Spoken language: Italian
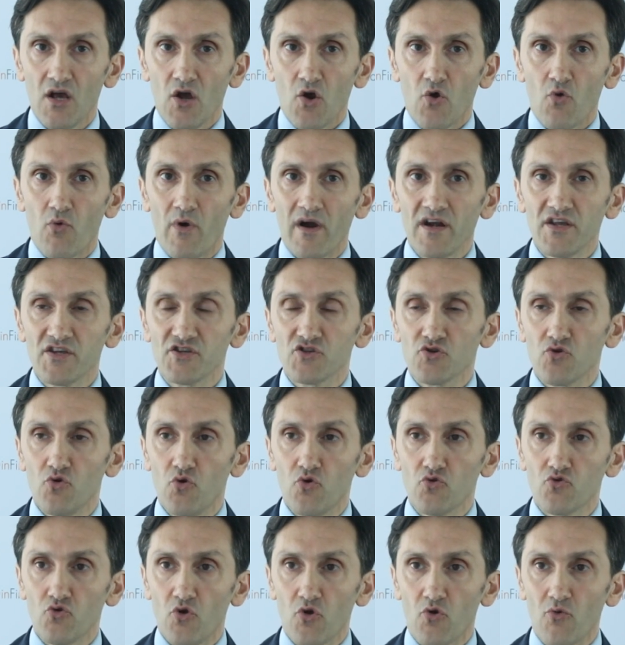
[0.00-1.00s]
quali
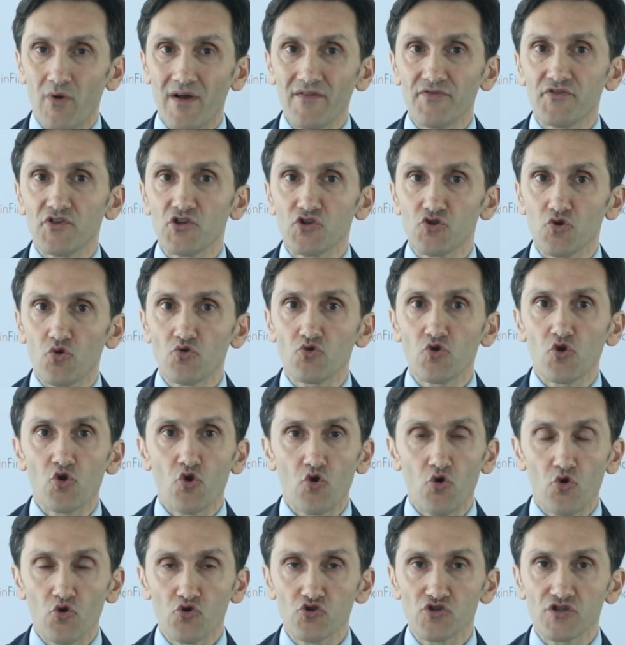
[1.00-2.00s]
sono e quanti sono i
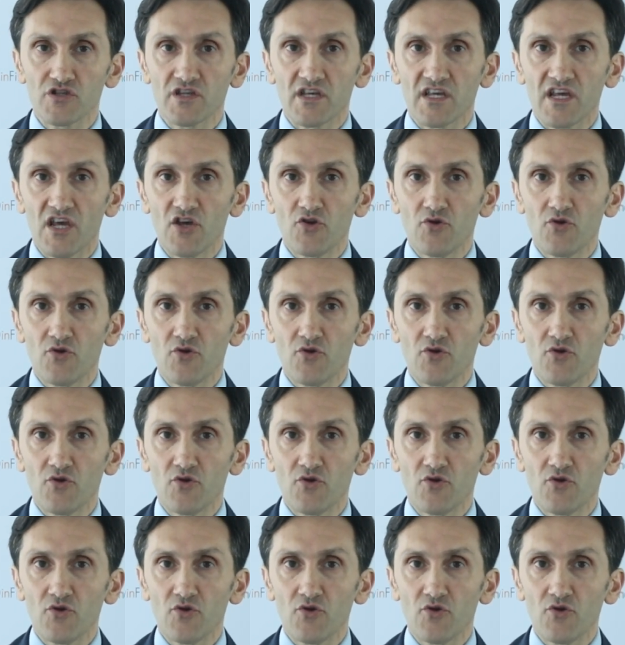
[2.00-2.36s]
costi che